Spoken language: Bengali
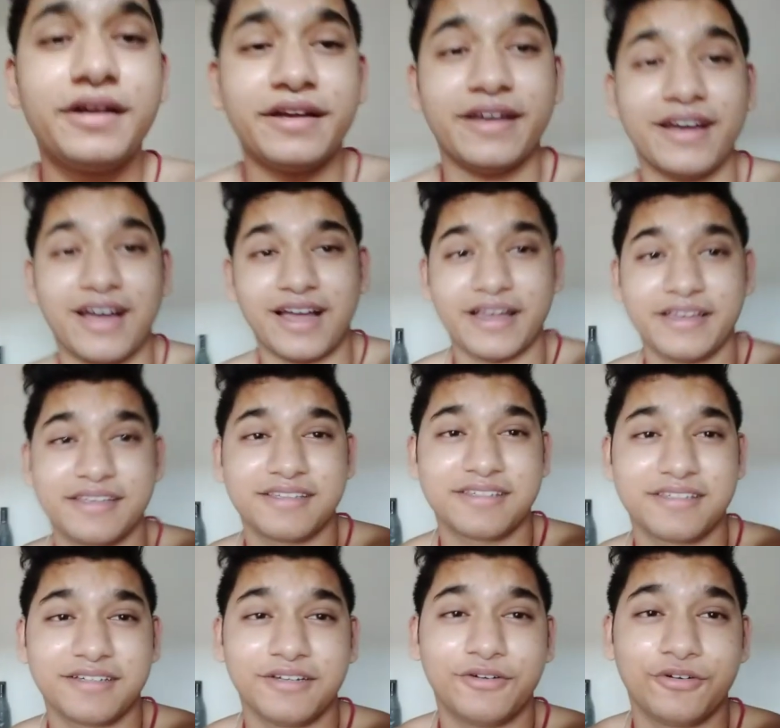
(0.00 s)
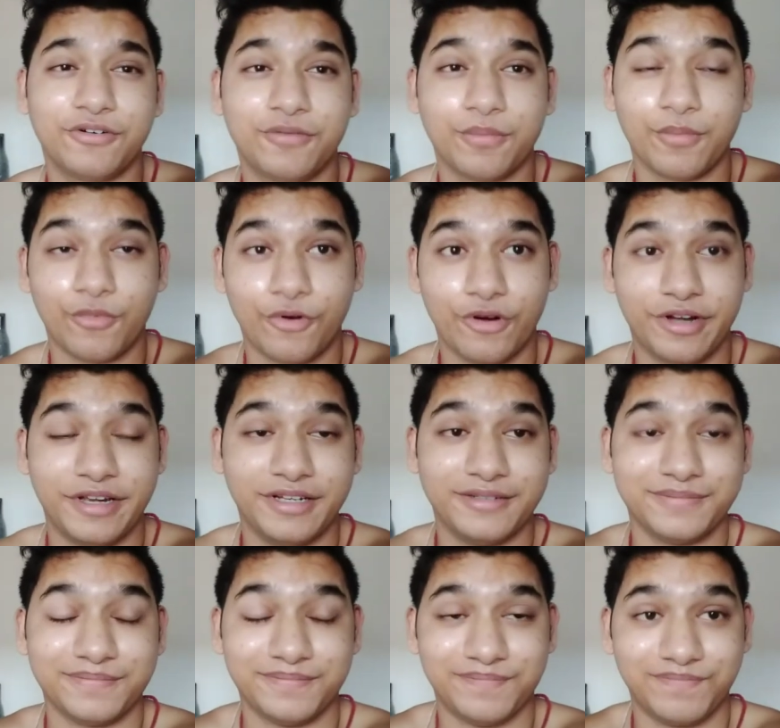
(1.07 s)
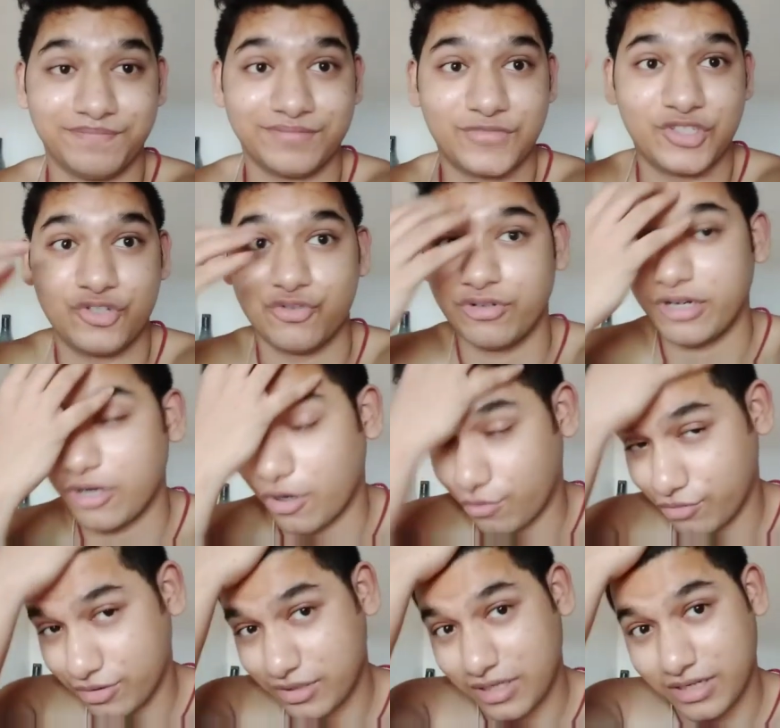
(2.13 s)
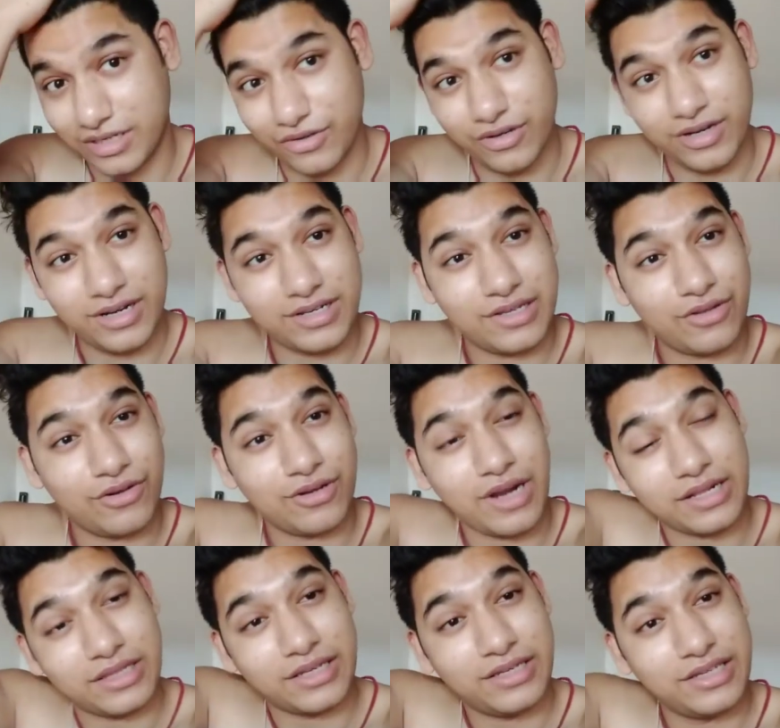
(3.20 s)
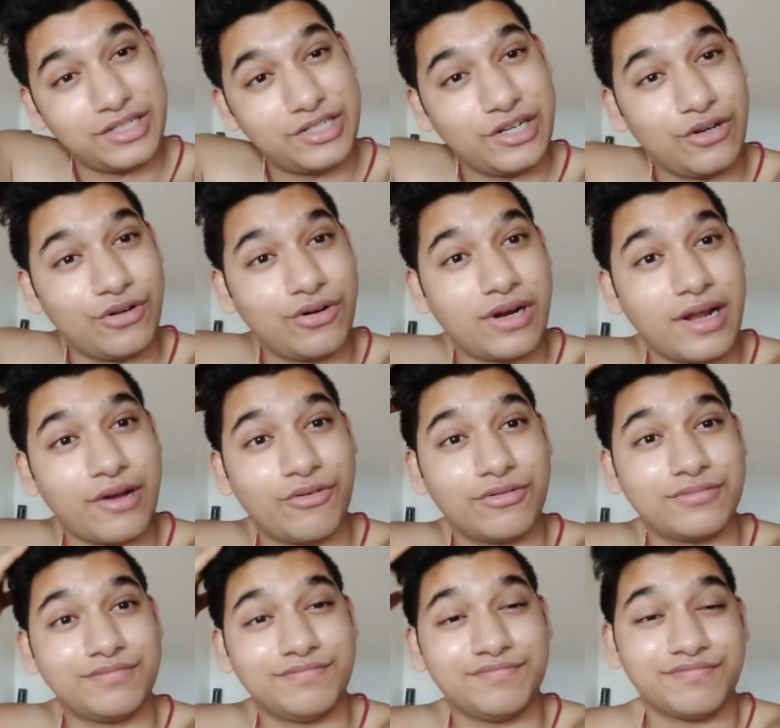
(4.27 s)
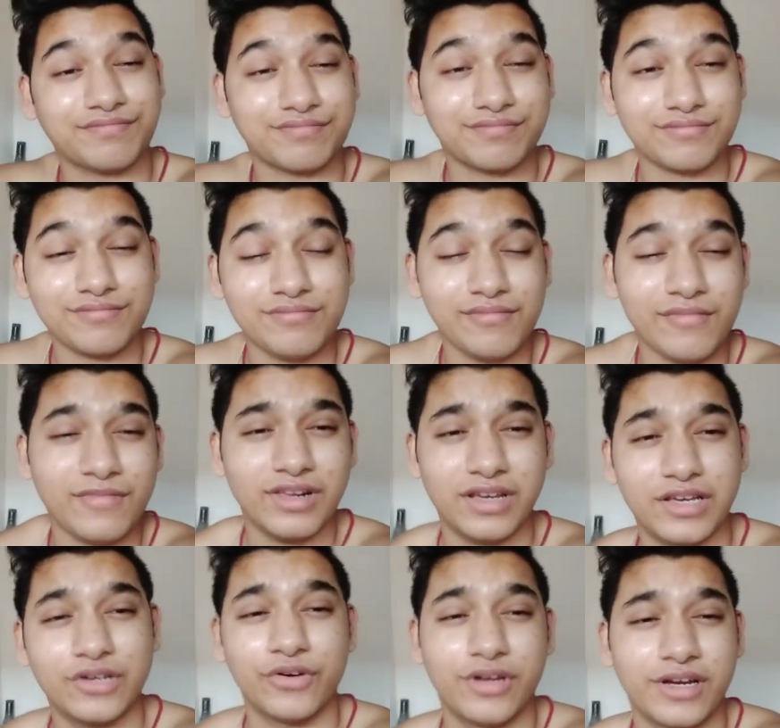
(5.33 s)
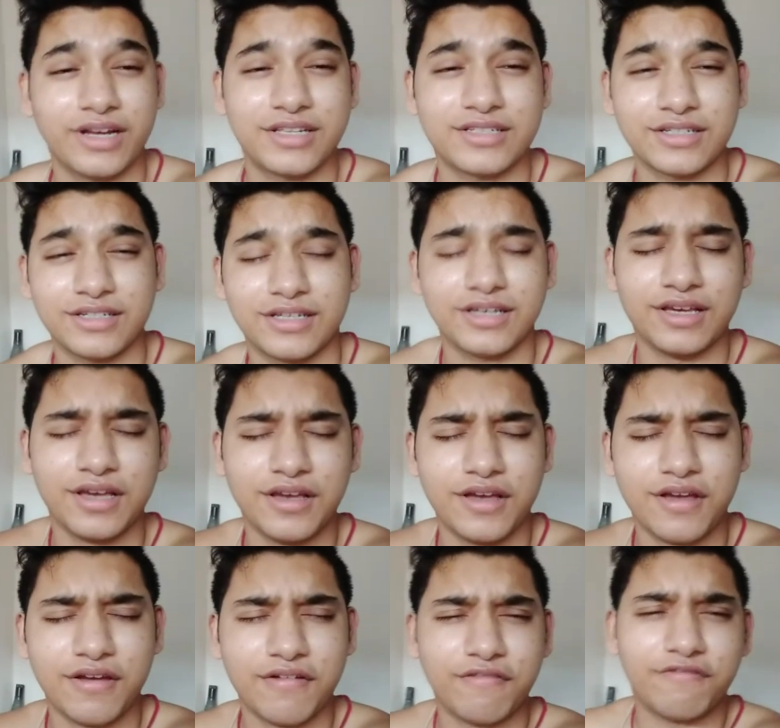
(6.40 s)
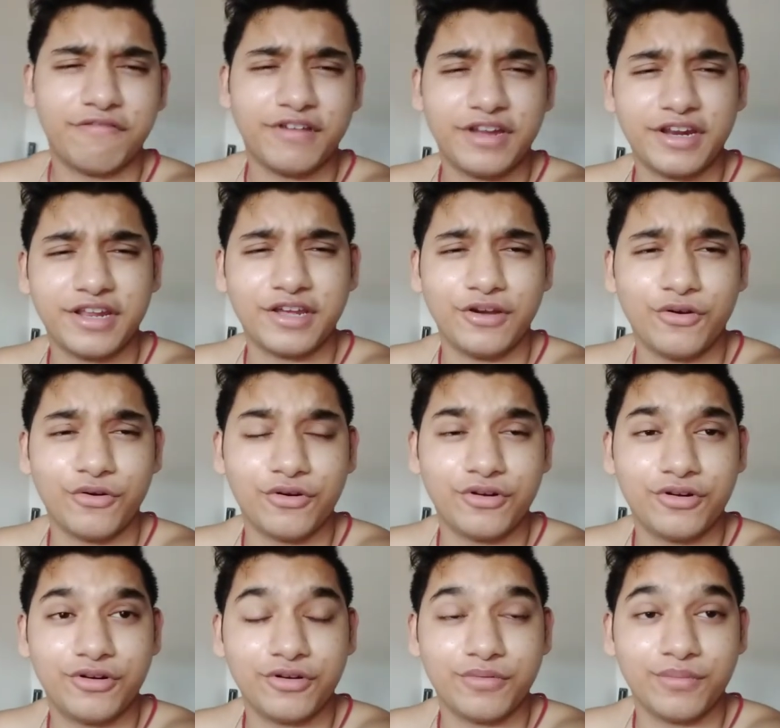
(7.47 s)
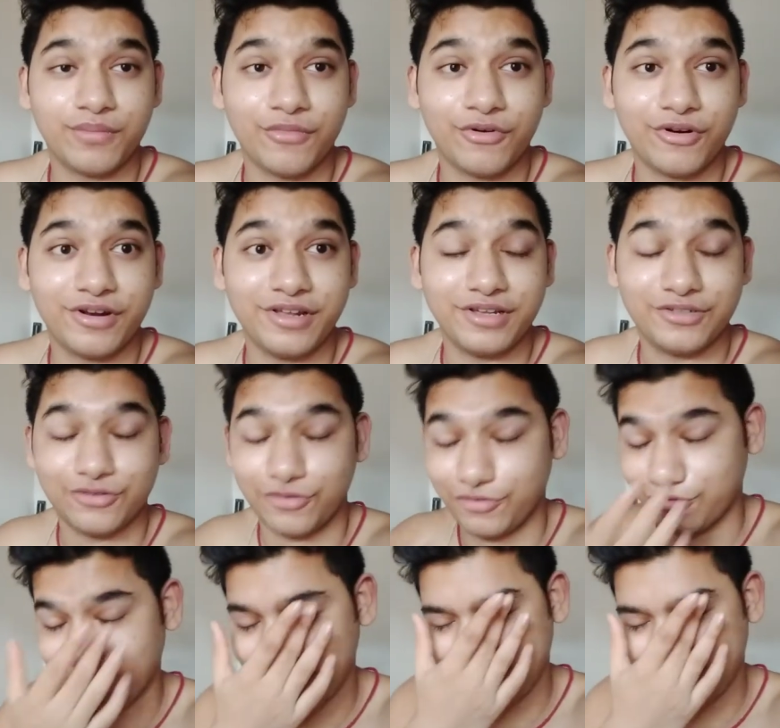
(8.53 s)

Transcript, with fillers: হে গাইজ গুড মর্নিং চুলের অবস্থা কি হয়ে গেছে তো রাতে কি ছিল আর এখন কি হয়ে গেছে ভেরি গুড মর্নিং চোখ